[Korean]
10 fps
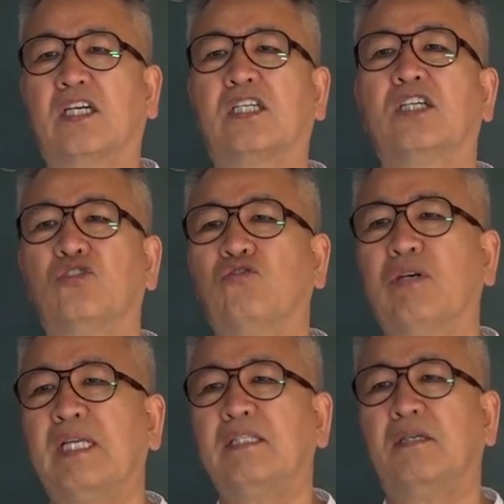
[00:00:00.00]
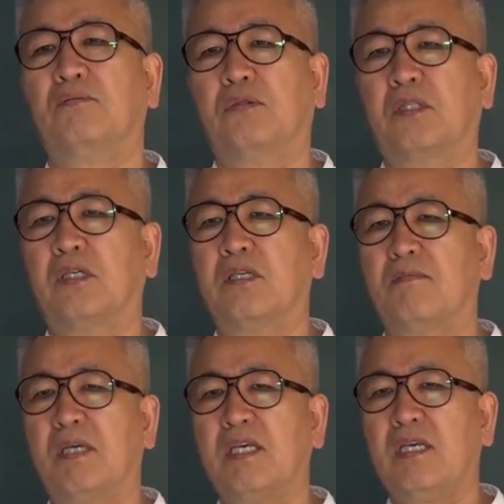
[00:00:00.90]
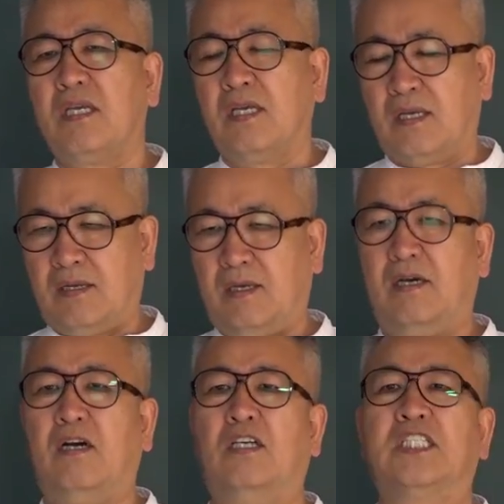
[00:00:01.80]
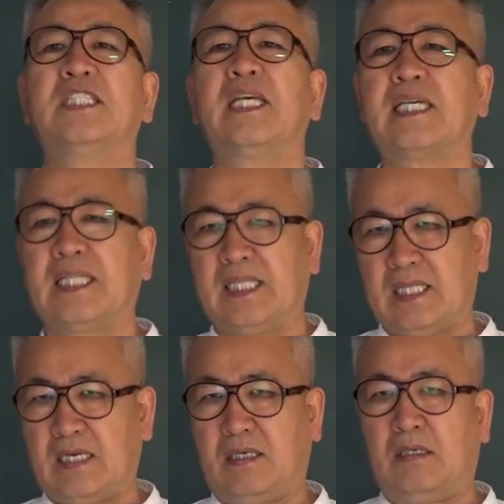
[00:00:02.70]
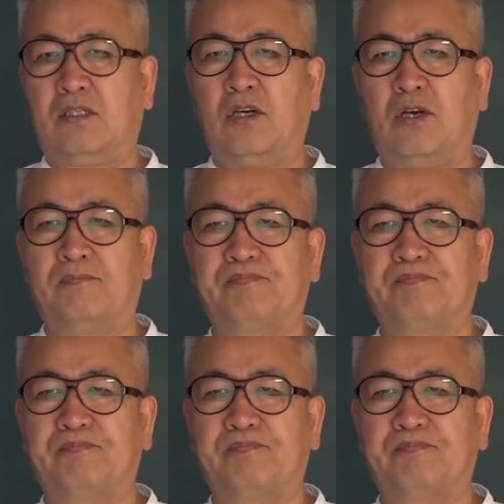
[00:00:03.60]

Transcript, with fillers: 그 순간서부터 이미 시작이 된다는 거죠.